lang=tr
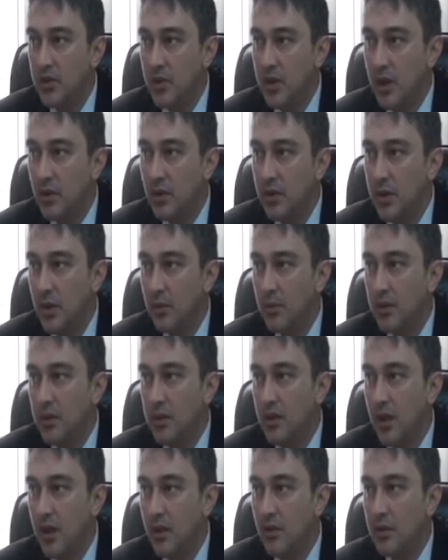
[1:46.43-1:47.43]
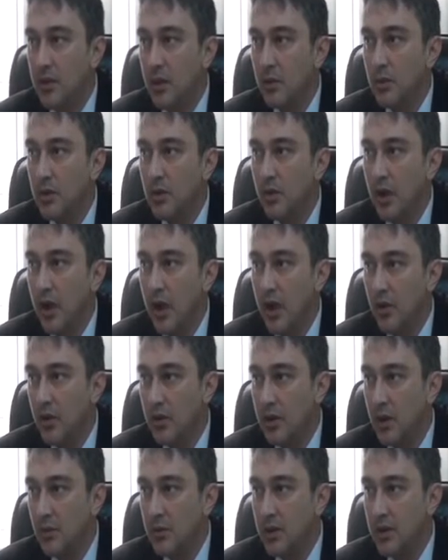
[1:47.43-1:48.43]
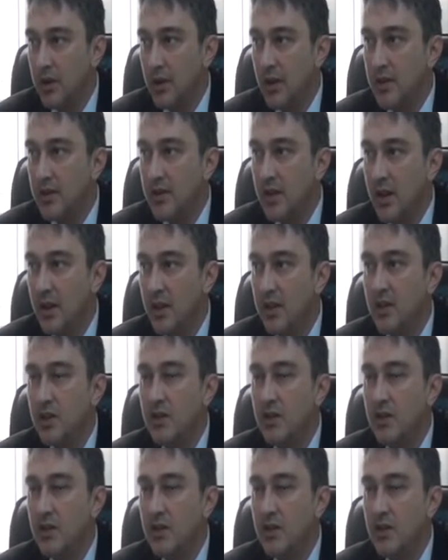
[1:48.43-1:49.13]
C vitamini, D vitamini ve E vitamininden zengin